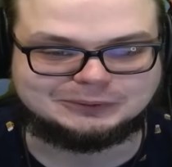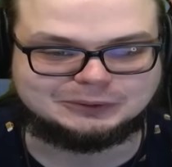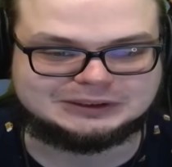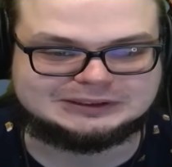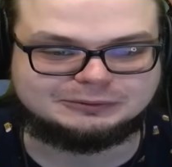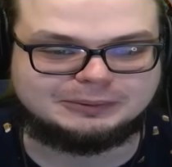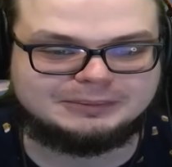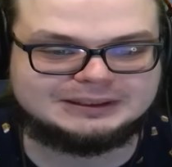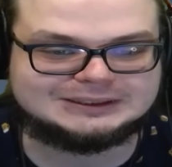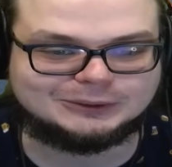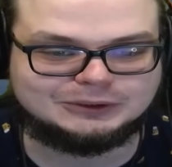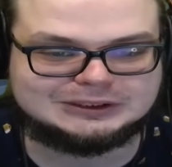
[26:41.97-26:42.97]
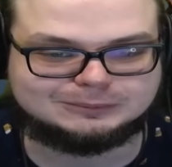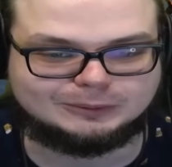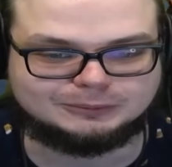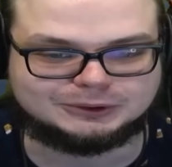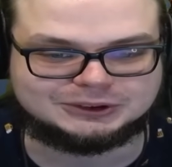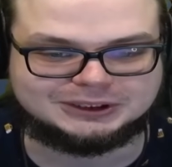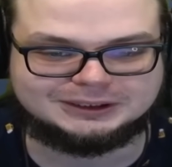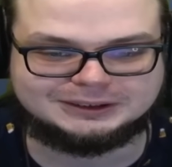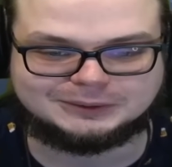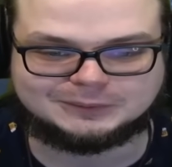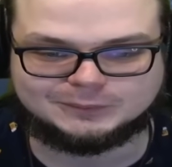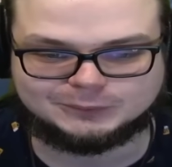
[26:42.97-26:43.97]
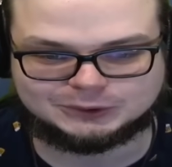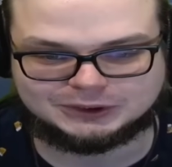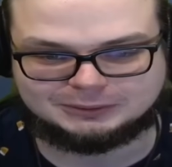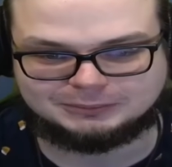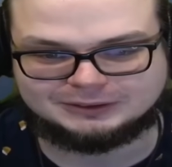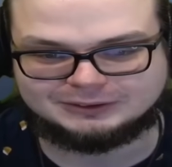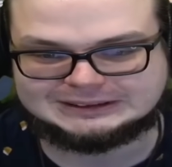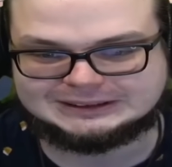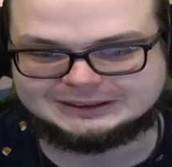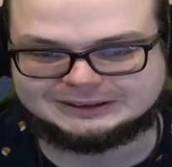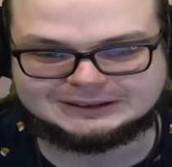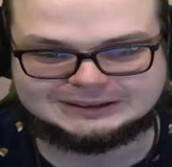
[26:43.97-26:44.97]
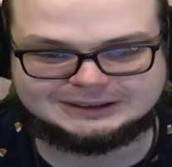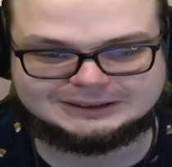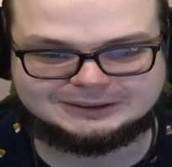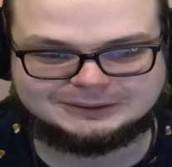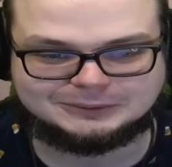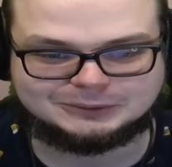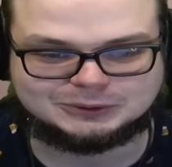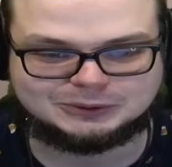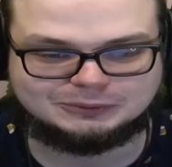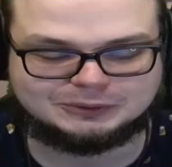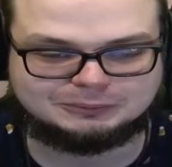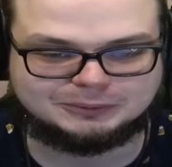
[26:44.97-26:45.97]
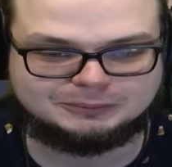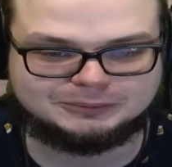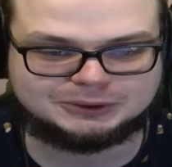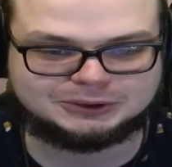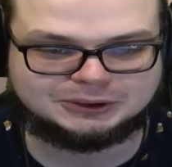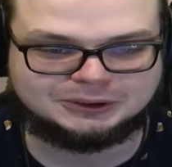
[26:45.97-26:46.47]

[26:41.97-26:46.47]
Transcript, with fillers: Ну, то есть в моменте все равно не вспомнишь, да? Не что там на 20 лет назад, но что вот помнишь,